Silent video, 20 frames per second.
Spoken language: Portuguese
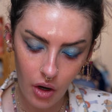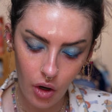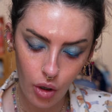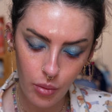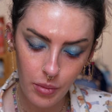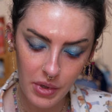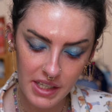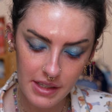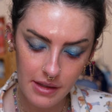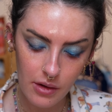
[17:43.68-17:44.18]
Ó, oh,
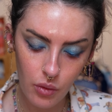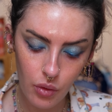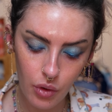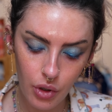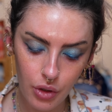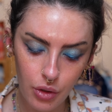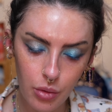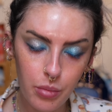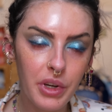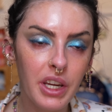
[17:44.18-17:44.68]
mas a cor
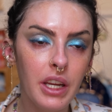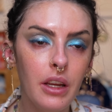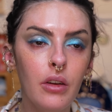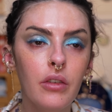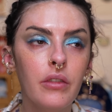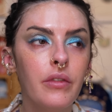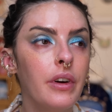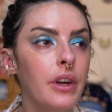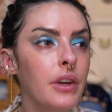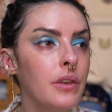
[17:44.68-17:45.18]
do brilho
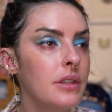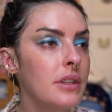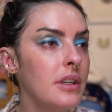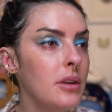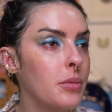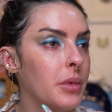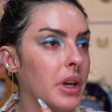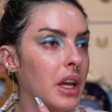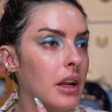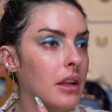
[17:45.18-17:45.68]
veio sim,
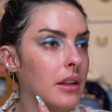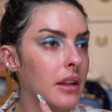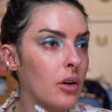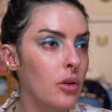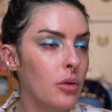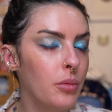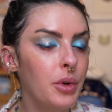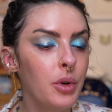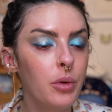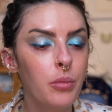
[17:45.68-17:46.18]
porque ele até
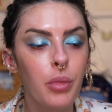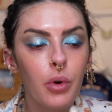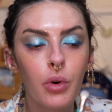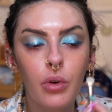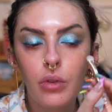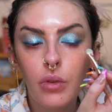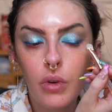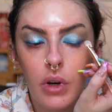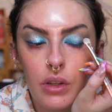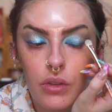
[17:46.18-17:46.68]
cobriu um pouco
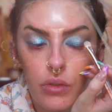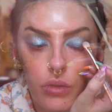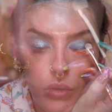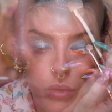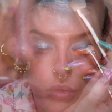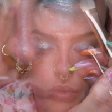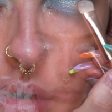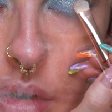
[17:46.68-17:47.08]
do azul.